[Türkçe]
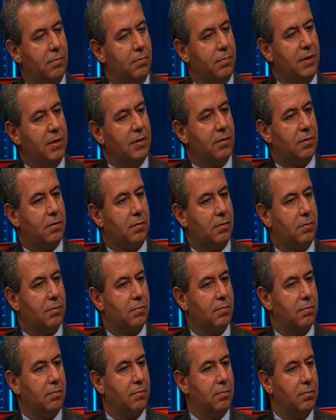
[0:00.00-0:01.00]
biz
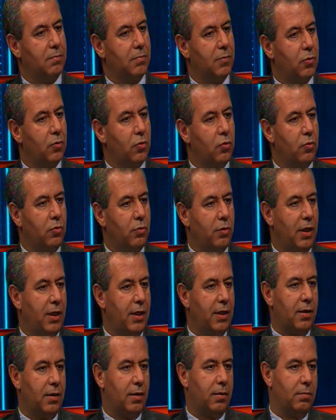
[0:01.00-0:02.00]
Doğu
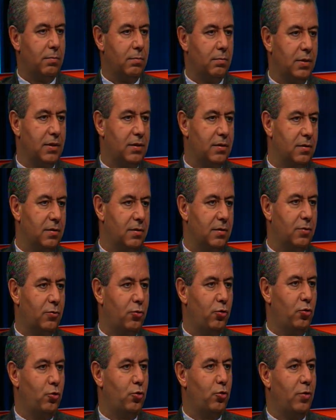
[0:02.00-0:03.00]
ile Batı
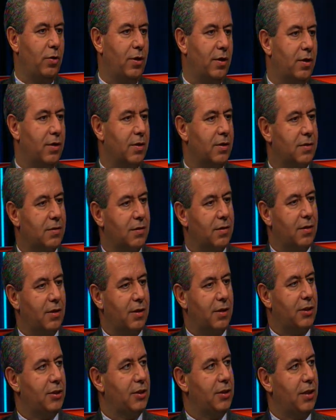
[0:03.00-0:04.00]
kültürleri arasında
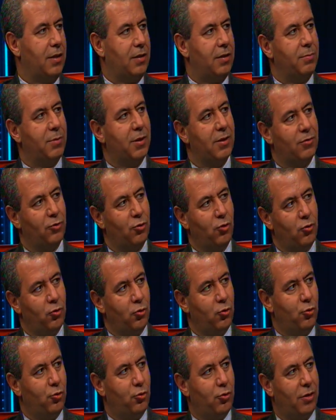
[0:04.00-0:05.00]
yaşayan ama Doğu
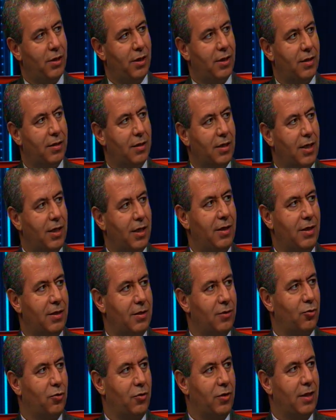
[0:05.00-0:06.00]
kültürlerine
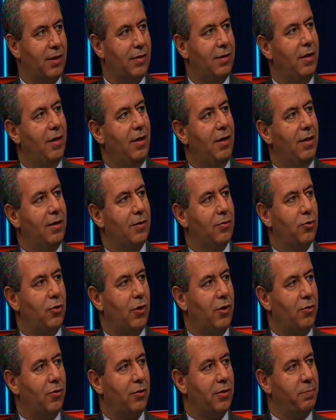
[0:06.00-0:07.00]
yakın olan
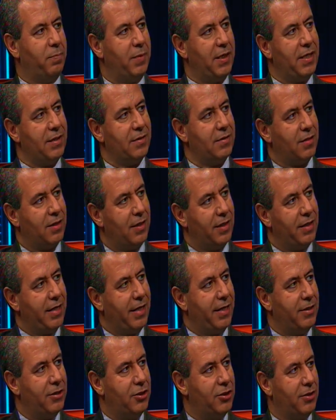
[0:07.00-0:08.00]
doğal olarak biraz
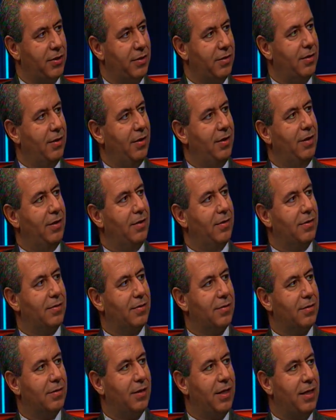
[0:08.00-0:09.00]
kaderci,
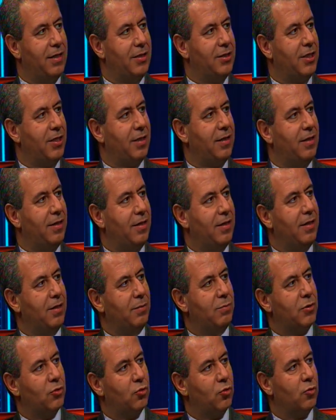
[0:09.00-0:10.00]
ee, gelecekle
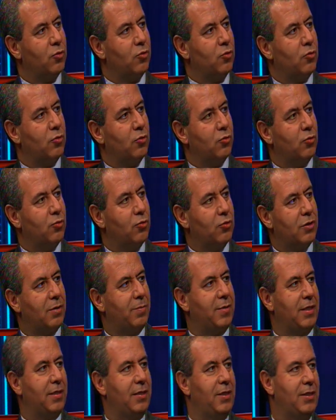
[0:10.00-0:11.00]
ilgili bir soru sorulduğu
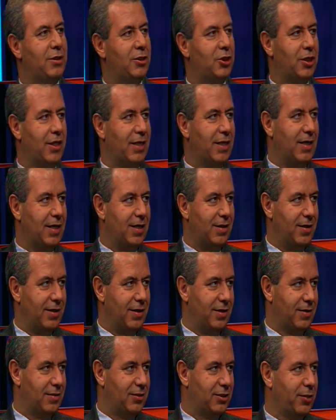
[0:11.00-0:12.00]
zaman
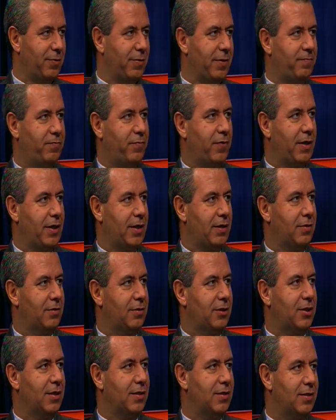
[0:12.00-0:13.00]
inşallahla cevap veren,
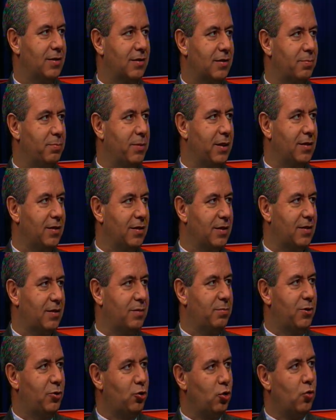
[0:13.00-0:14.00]
işte kısmet
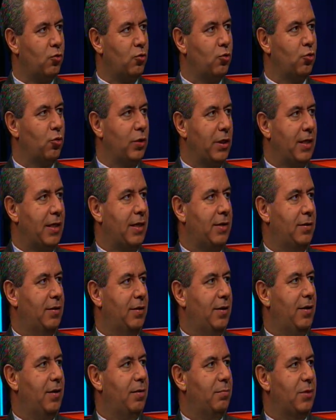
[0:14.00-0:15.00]
nasibi çok kullanan
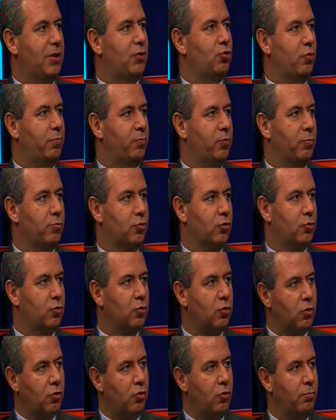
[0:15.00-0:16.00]
bir toplumuz.
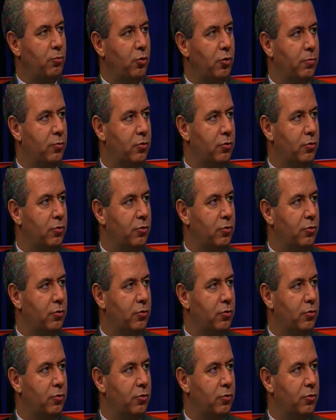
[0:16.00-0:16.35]
Zor olmuyor